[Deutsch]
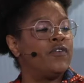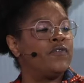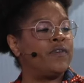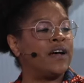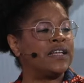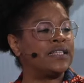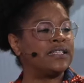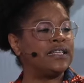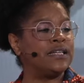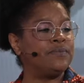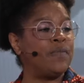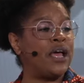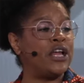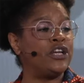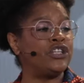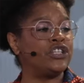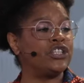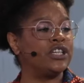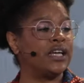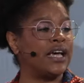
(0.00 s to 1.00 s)
Was die
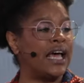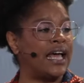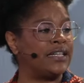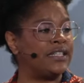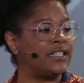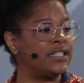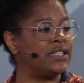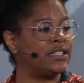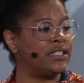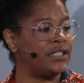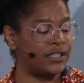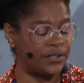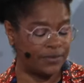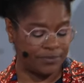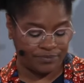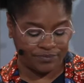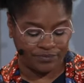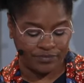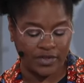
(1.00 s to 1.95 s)
Menschen rettet?